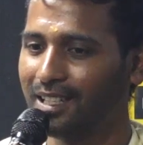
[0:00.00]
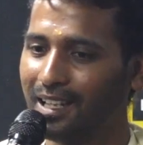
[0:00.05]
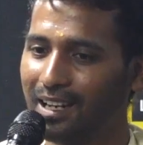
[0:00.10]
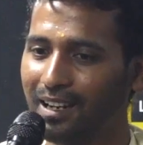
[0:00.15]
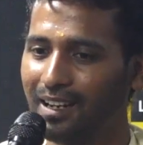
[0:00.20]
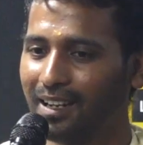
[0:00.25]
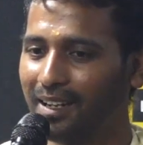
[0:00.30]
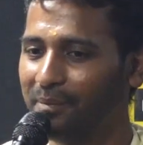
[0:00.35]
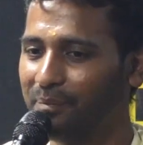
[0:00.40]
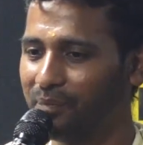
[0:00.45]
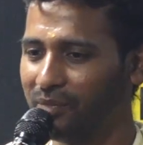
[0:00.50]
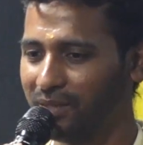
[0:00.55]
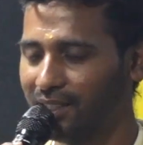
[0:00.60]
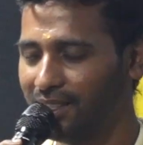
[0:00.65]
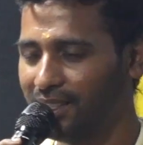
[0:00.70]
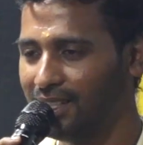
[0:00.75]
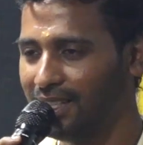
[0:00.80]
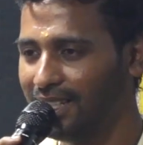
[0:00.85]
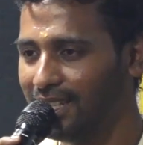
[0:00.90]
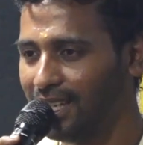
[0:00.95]
செய்கிறாங்க
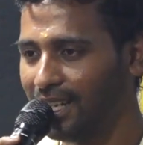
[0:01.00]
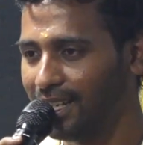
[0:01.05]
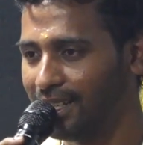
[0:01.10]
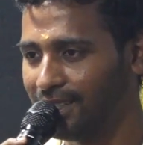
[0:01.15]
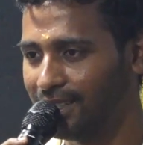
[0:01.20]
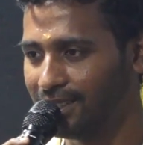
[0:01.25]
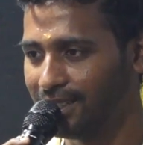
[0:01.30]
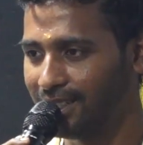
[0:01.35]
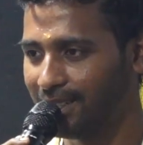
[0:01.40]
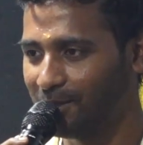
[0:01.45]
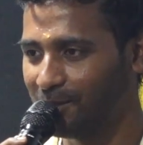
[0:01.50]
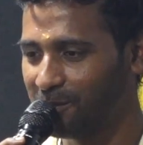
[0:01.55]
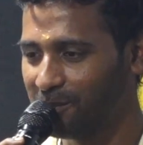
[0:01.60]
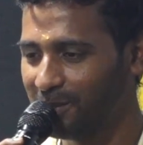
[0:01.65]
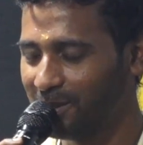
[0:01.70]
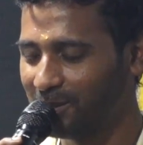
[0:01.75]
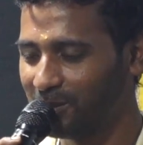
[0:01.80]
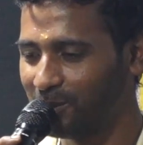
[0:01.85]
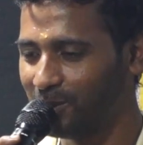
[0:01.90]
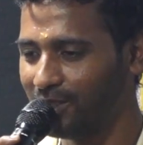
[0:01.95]
இது நீயா எழுதுன
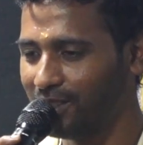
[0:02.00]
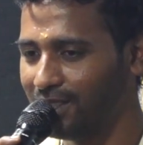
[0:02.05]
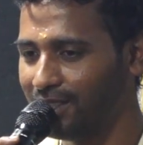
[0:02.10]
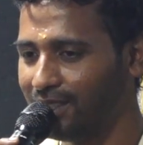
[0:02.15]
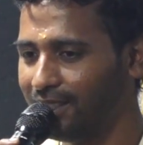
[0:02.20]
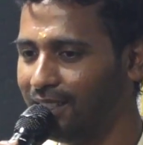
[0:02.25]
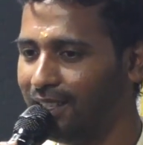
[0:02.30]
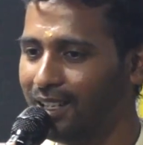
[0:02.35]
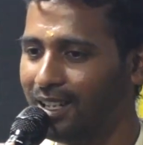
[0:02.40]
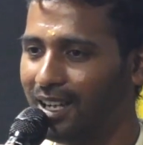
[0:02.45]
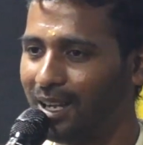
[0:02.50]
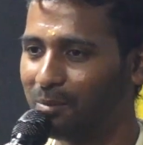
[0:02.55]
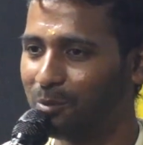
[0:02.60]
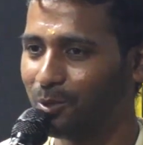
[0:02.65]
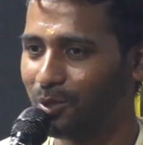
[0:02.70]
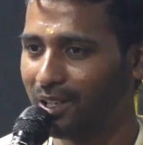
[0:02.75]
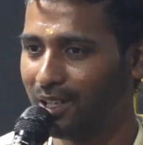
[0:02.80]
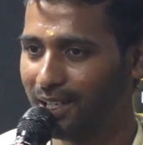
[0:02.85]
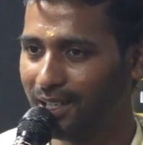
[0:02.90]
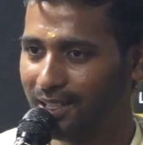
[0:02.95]
உண்மை சொல்லு
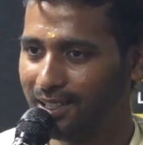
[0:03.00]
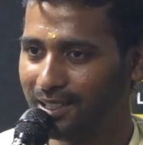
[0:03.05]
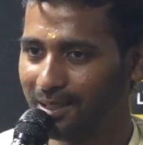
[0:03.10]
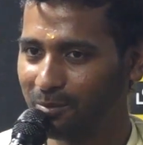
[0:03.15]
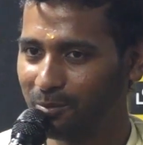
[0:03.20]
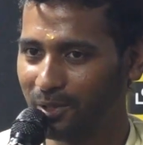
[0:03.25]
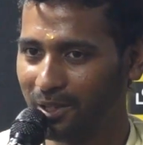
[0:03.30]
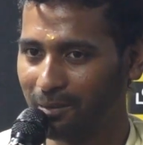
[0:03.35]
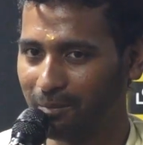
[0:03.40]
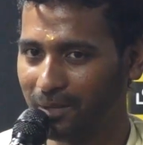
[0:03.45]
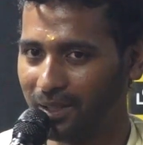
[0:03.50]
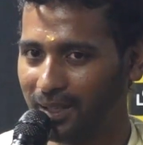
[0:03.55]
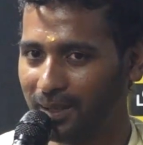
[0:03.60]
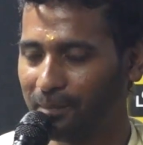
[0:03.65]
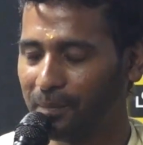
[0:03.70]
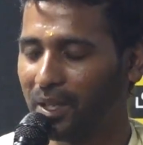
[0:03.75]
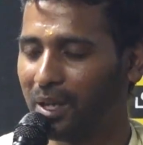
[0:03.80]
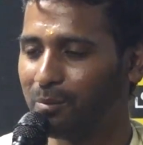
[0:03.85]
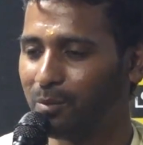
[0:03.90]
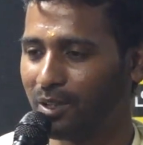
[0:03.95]
அப்போ எழுத முடியுமா
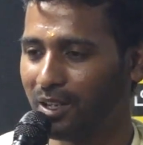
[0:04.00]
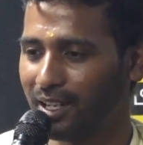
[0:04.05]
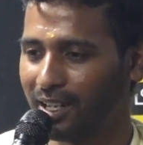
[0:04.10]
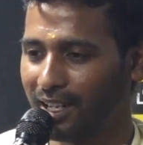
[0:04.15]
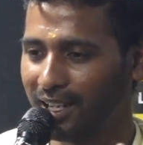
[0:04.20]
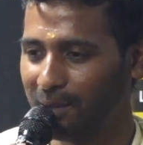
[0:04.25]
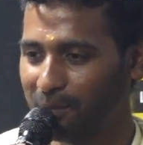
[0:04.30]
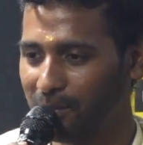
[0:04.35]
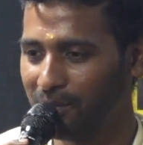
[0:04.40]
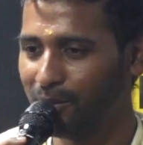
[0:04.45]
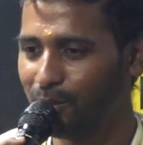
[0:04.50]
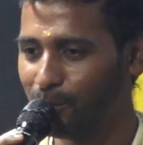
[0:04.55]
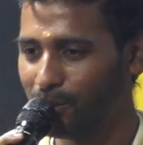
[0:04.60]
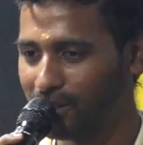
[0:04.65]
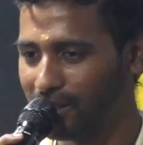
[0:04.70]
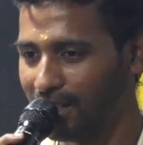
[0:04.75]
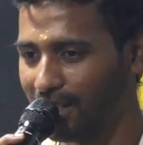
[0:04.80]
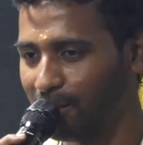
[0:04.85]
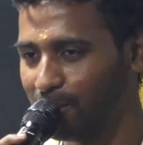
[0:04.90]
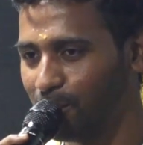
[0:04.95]
அப்போ நான் இங்கே இப்போவே
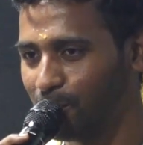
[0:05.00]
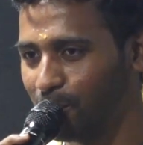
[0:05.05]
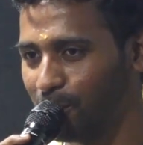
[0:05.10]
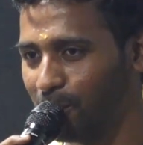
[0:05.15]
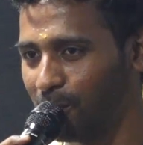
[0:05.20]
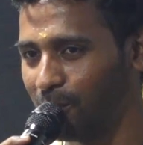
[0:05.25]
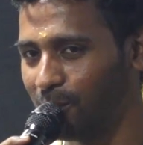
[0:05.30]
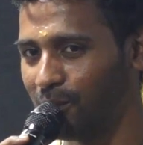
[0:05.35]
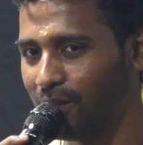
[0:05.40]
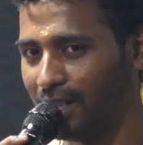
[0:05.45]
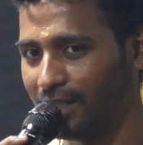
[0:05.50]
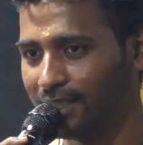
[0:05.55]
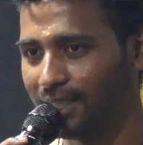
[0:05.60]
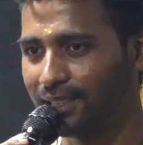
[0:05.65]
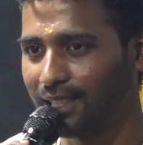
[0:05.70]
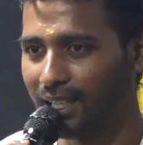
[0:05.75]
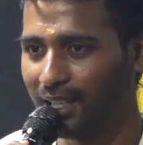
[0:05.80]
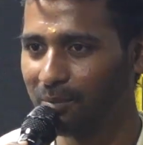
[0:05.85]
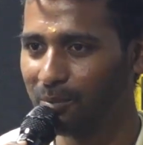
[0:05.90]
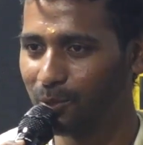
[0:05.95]
ஒரு தலைப்பு கொடுக்குறோம்
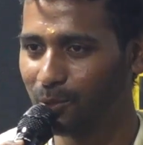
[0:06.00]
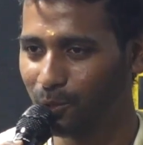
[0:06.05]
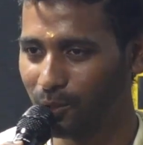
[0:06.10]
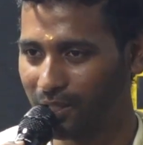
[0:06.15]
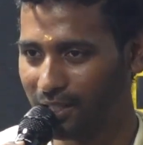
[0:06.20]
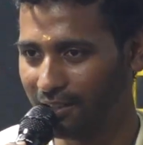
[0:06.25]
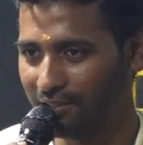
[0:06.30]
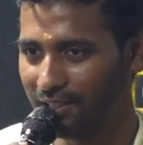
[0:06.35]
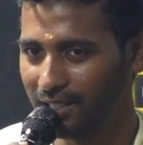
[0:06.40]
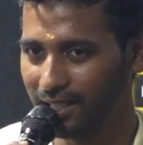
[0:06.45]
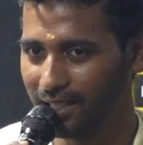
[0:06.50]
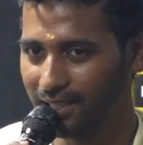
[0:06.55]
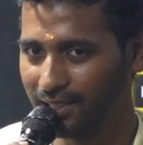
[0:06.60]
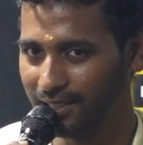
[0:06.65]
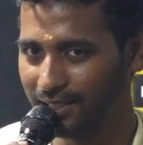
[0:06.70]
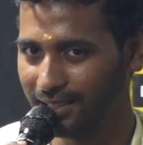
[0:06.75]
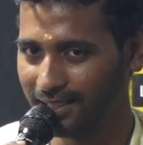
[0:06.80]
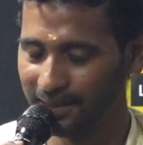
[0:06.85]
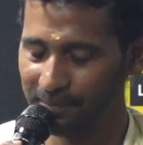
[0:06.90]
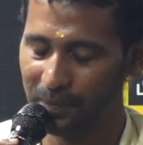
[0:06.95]
அந்த தலைப்புக்கு ஒரு கவிதை
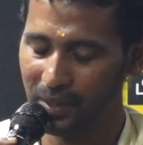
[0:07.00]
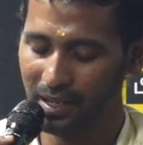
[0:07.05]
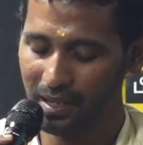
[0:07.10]
எழுது